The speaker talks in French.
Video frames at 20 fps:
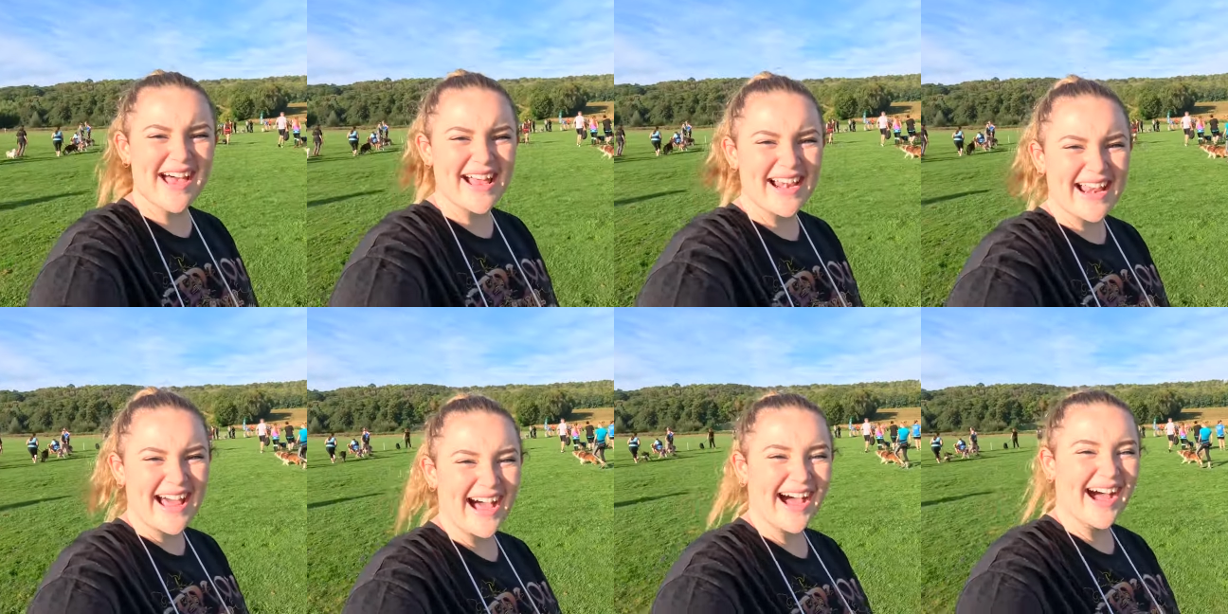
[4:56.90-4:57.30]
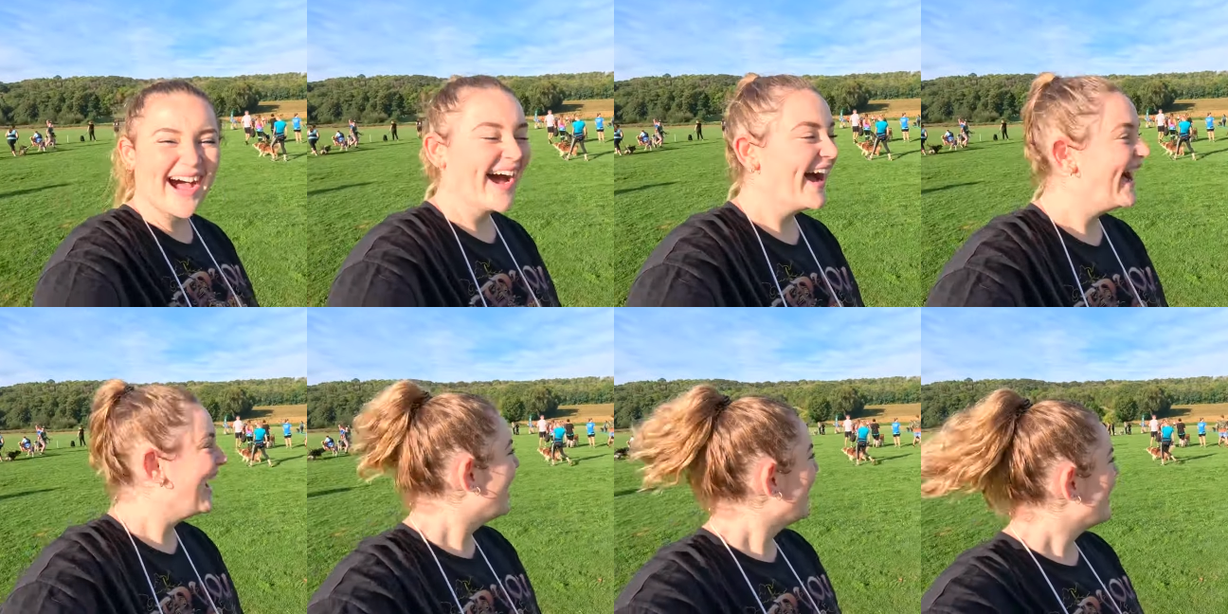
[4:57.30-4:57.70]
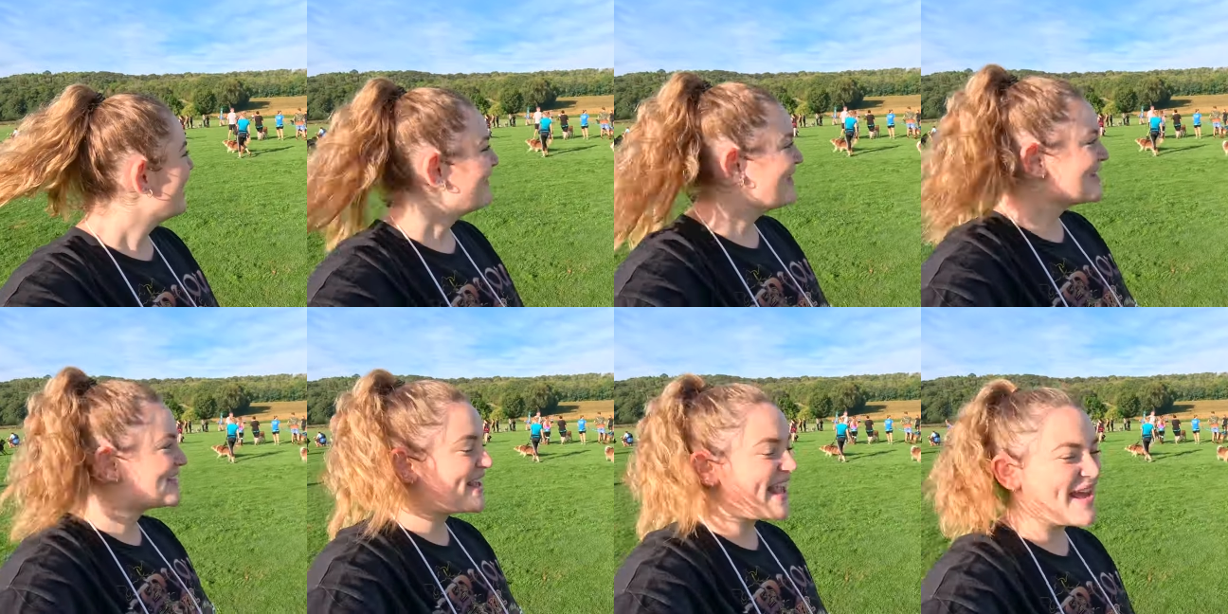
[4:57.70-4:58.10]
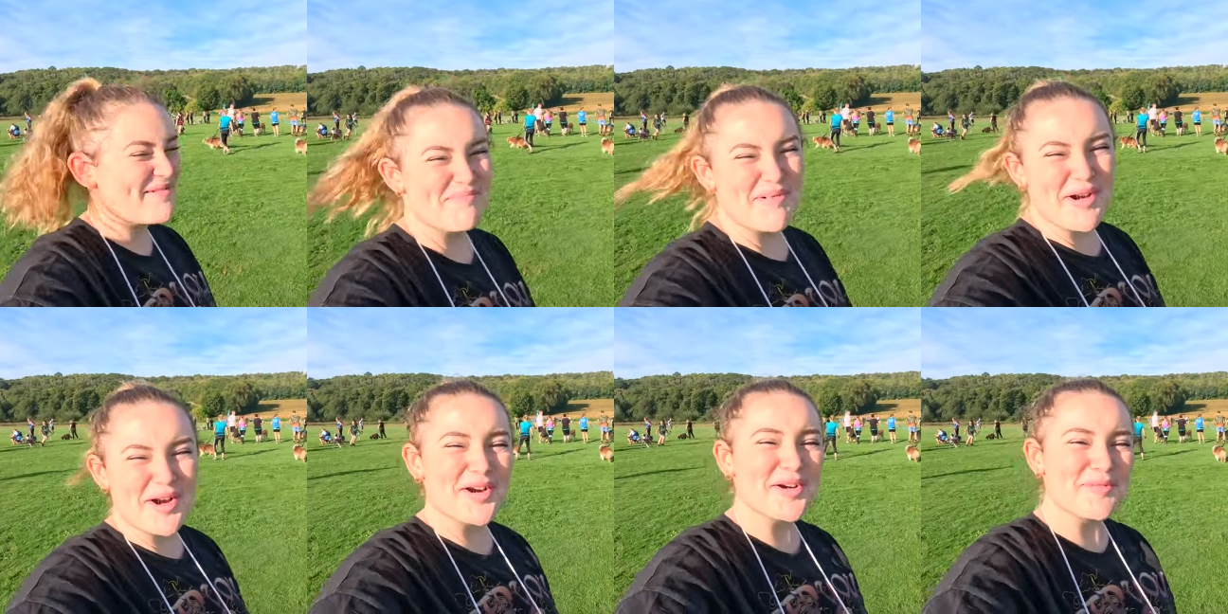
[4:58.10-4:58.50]
ça là parce qu'il y a
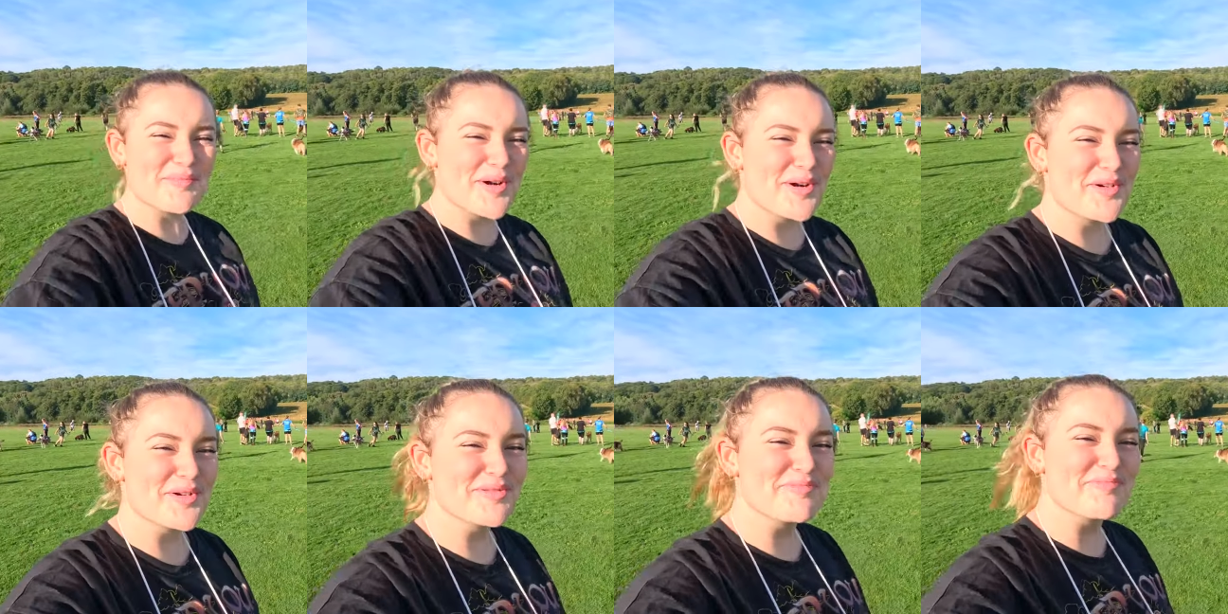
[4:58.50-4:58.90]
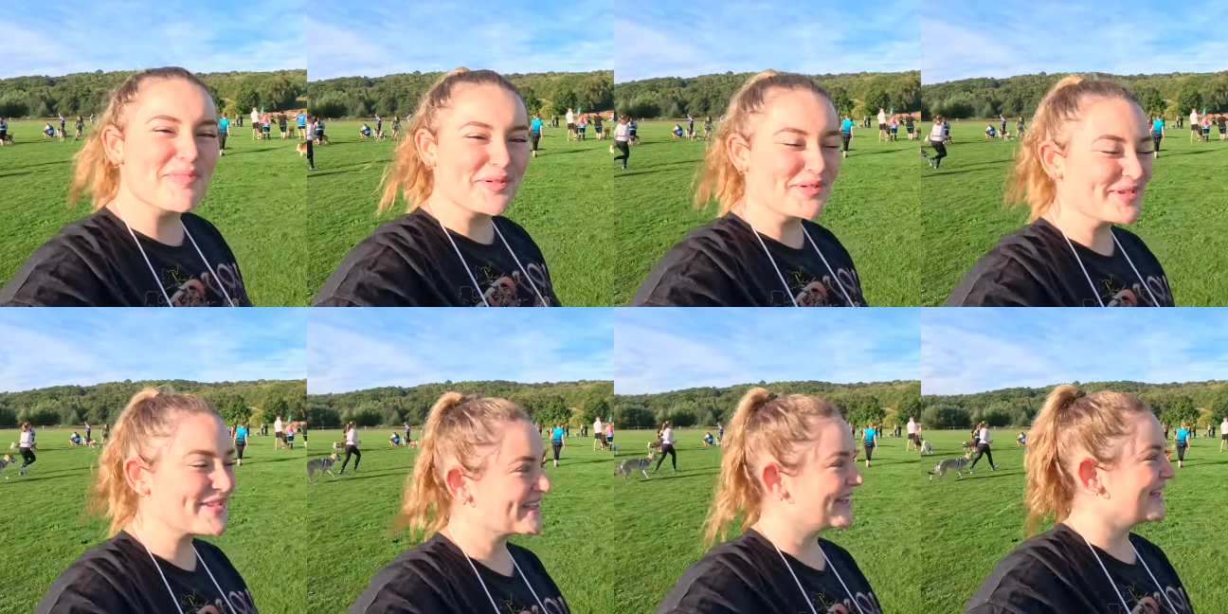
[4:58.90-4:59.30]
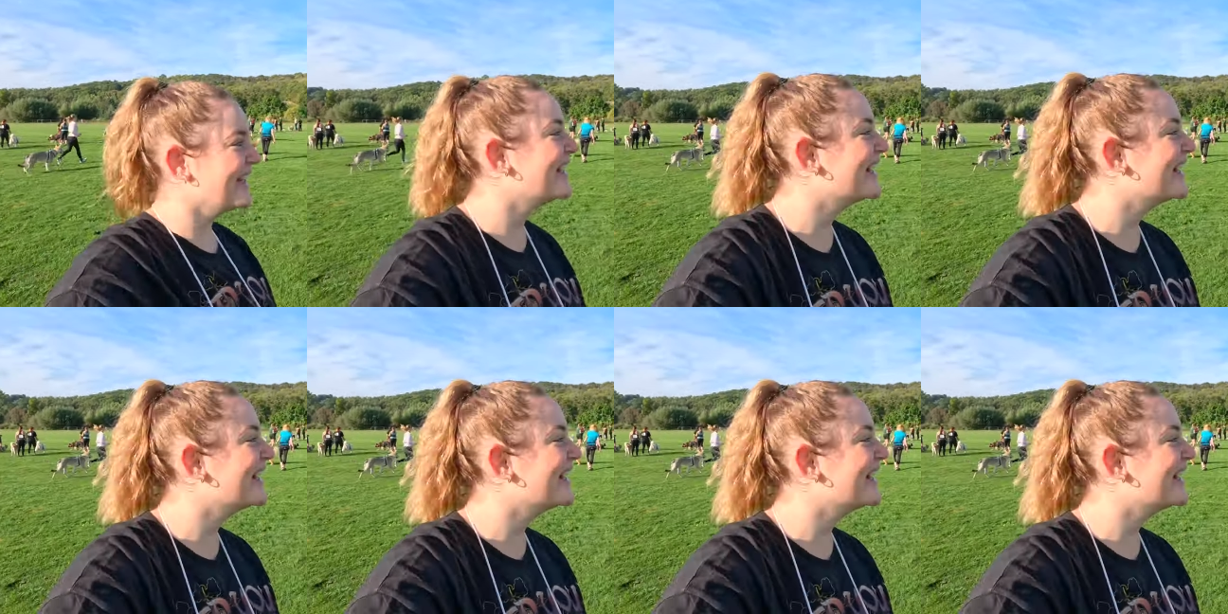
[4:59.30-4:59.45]
beaucoup, beaucoup de monde.